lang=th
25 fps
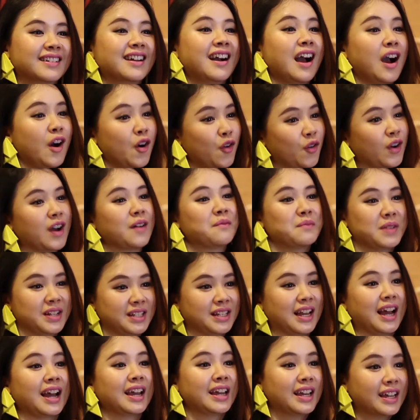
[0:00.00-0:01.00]
ก็เอากลับมา
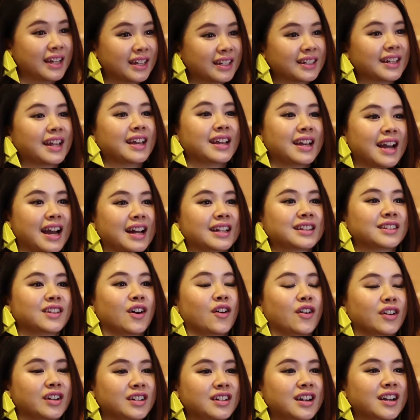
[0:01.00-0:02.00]
ใช้ในงาน
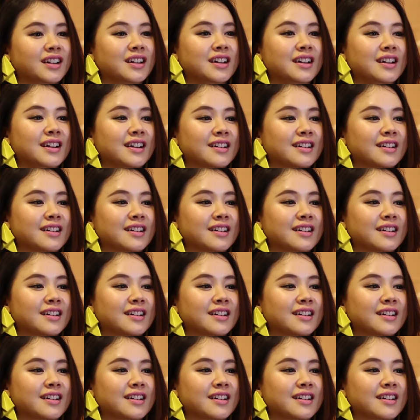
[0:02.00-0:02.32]
ต่อเนื่อง